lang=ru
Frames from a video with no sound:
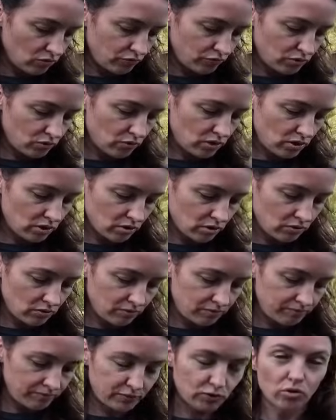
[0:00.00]
в итоге,
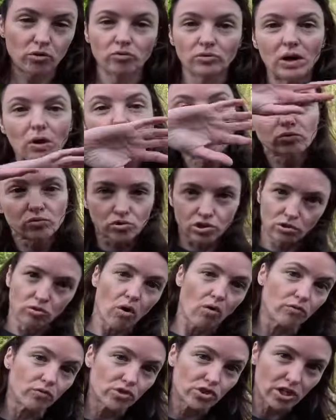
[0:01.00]
в итоге он какую-то уже
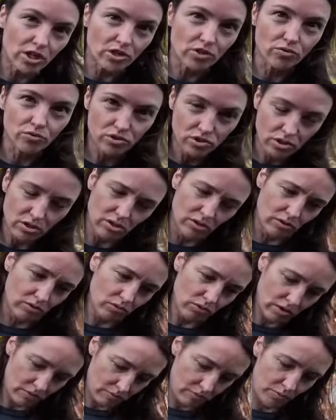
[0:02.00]
новую чашку сделал, но
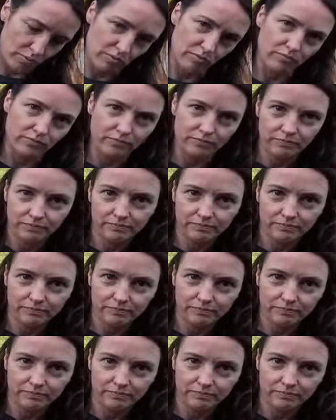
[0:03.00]
я, в общем...